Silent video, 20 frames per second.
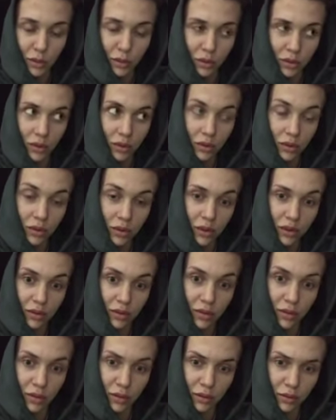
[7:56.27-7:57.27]
по
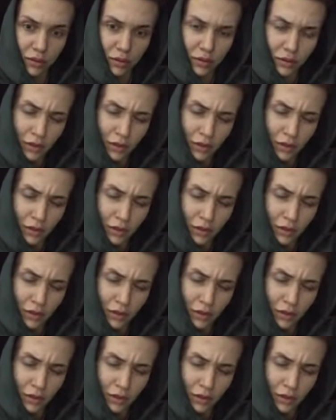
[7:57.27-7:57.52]
телефону.